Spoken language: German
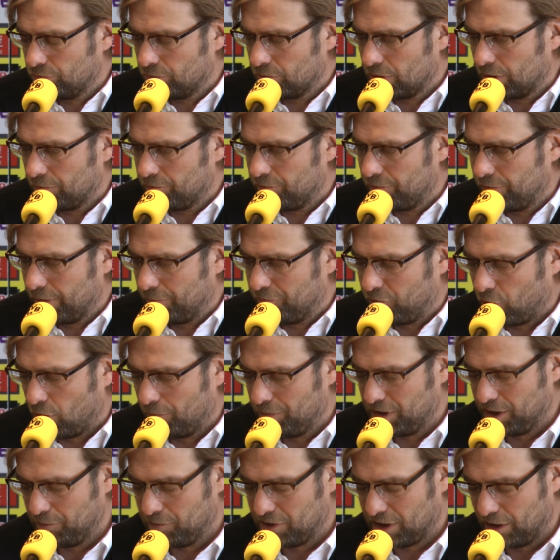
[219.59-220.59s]
Ich habe vorher
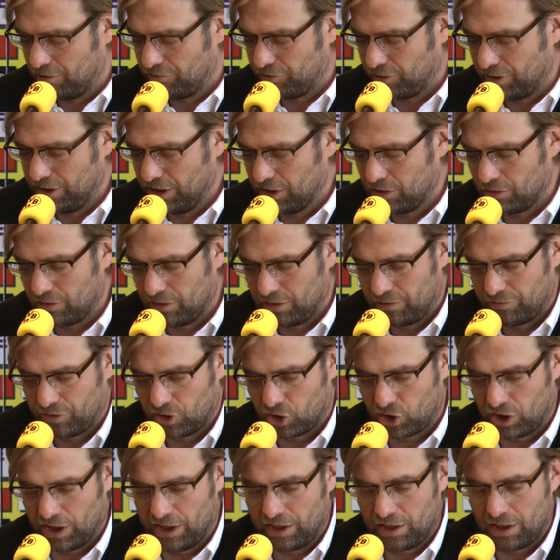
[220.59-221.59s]
mit ihm telefoniert und ich
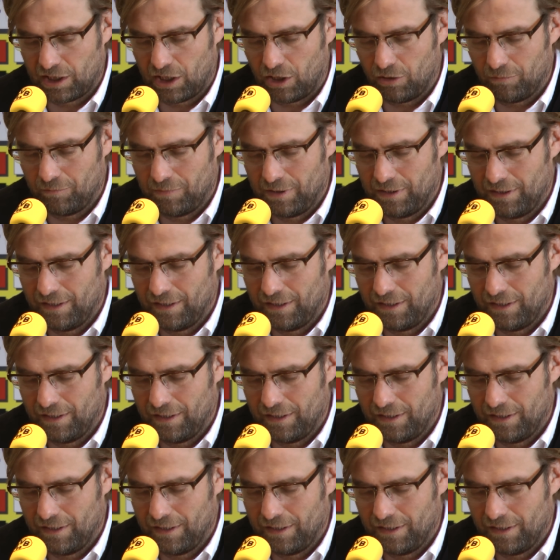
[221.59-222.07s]
verstehe ihn kaum.